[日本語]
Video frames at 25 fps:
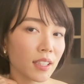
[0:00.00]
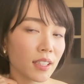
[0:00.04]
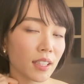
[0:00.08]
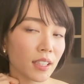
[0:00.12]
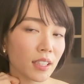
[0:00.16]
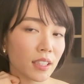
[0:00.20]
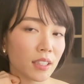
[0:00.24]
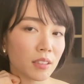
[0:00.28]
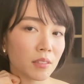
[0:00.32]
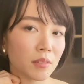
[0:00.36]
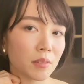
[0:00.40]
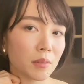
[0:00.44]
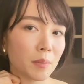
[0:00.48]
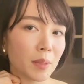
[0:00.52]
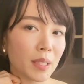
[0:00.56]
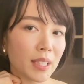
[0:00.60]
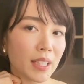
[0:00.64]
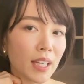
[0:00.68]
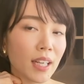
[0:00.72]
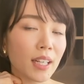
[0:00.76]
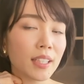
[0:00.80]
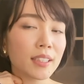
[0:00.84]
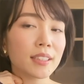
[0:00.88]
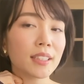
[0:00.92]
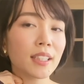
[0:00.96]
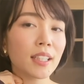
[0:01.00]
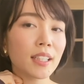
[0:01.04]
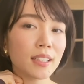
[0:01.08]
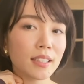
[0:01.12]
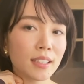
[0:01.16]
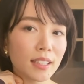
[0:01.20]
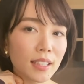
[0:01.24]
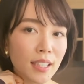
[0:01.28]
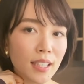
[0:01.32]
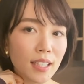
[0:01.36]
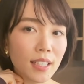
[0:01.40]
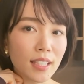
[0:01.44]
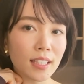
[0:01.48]
うかぎ爪で挟
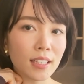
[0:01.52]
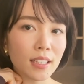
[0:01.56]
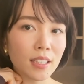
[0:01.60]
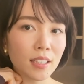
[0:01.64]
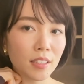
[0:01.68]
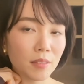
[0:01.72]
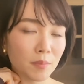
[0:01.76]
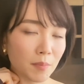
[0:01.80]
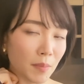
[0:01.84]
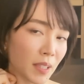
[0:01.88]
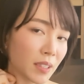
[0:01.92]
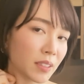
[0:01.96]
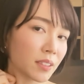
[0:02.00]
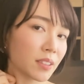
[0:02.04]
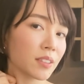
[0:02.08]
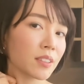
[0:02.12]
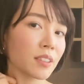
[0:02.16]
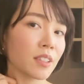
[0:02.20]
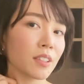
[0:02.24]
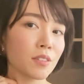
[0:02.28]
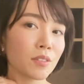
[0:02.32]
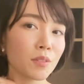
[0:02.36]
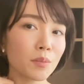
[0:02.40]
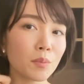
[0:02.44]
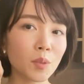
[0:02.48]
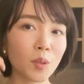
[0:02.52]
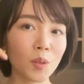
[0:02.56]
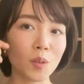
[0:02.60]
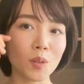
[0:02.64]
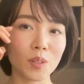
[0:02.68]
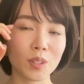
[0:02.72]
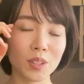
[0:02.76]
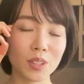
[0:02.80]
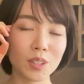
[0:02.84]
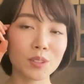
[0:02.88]
んで回すっていうのも